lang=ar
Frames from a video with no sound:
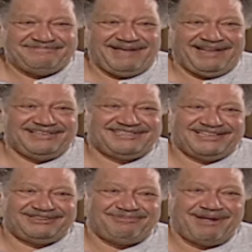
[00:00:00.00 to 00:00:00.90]
معلش
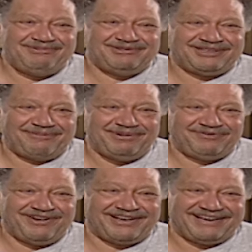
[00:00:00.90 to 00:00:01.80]
ست محمود
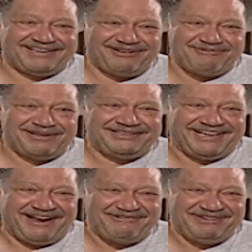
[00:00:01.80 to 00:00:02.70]
طبيت فجاه كده وبدري قوي